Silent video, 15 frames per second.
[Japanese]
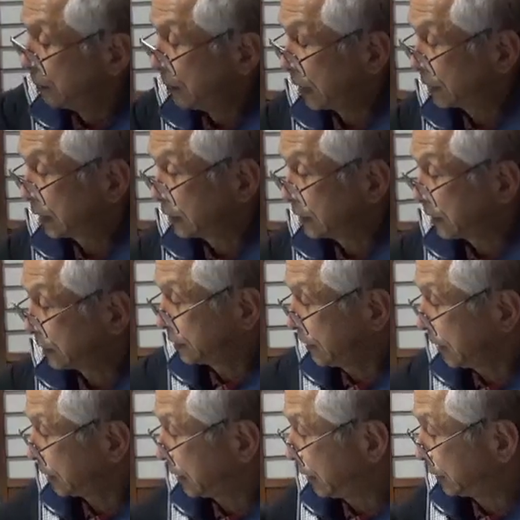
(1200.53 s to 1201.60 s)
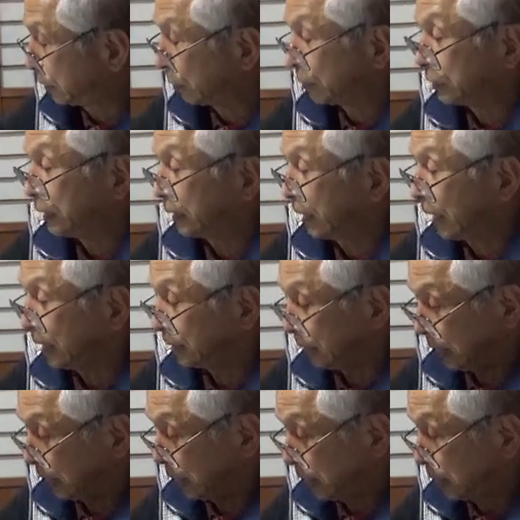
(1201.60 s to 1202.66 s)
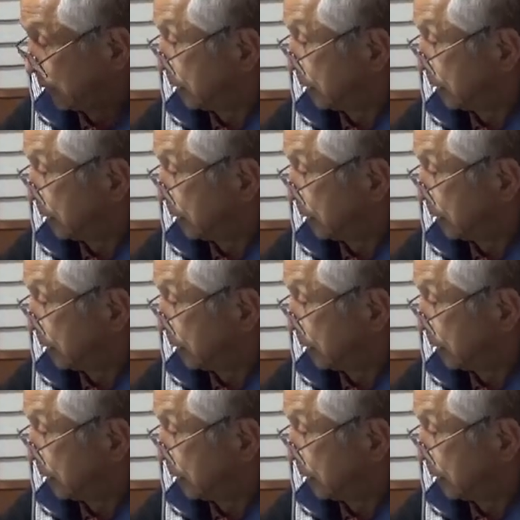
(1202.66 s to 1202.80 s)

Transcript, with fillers: 皆さんにね検討していただいて。